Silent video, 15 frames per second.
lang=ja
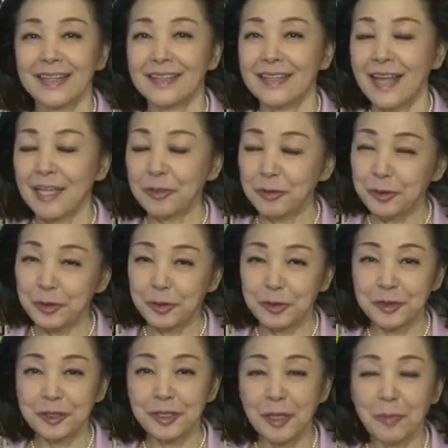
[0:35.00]
なんといっ
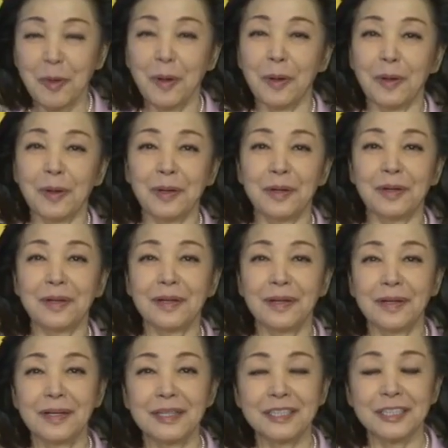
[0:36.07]
ても
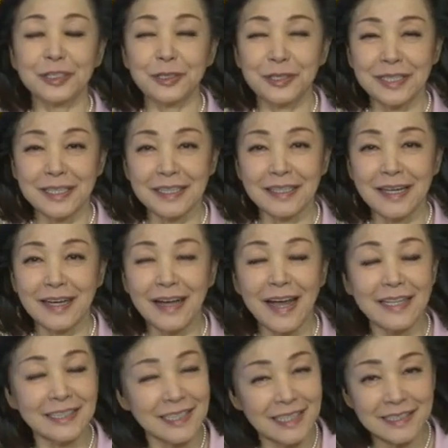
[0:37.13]
衆議院が
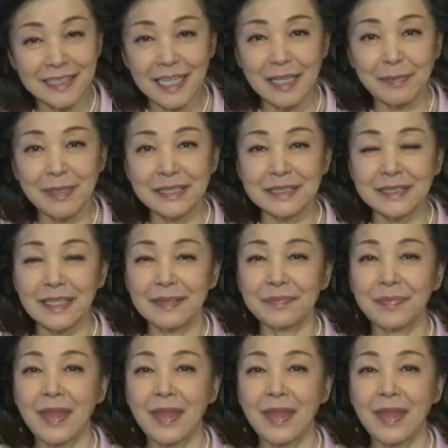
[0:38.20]
解散されました